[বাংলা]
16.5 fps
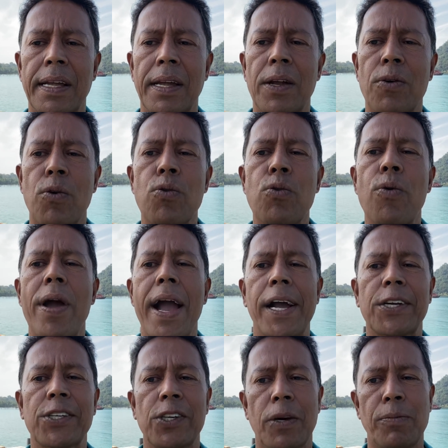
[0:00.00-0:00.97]
কোনো এক
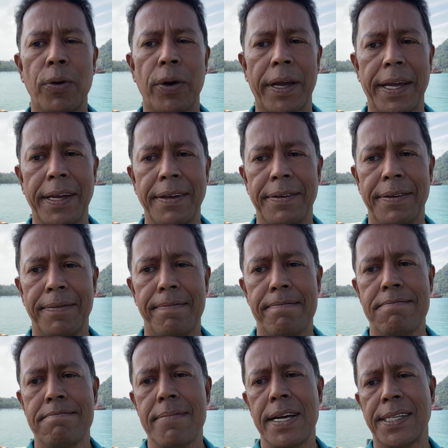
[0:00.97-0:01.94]
সময়ে
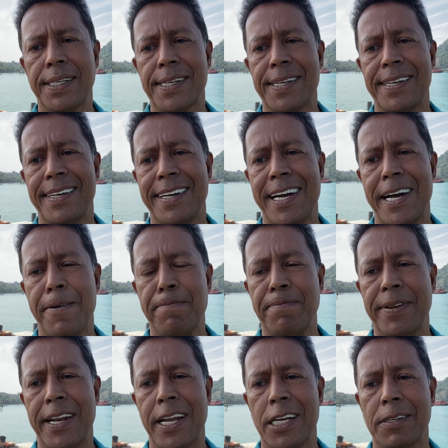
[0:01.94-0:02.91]
মাস্ট
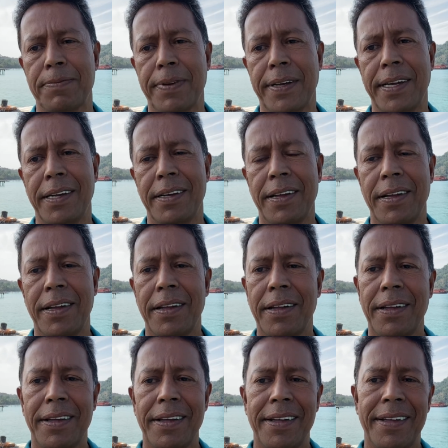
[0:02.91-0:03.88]
আপনার আসবে
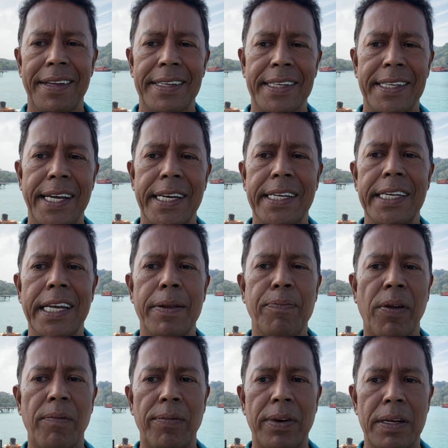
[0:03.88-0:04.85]
কিডনির
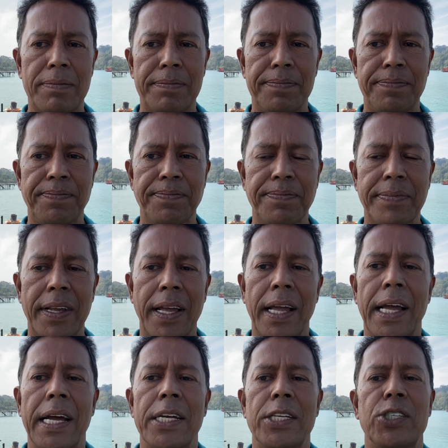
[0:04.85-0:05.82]
প্রবলেম
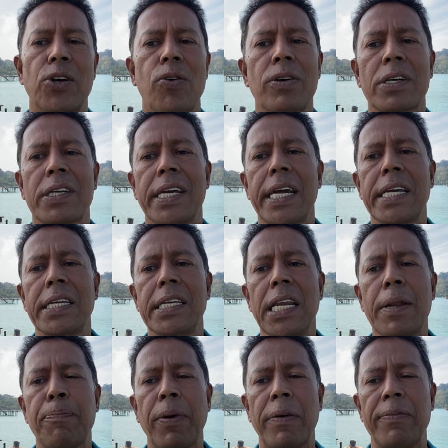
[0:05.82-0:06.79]
যখন
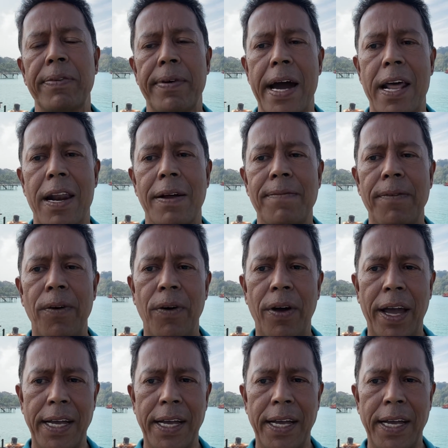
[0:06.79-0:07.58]
কিডনির প্রবলেম আরম্ভ হয়ে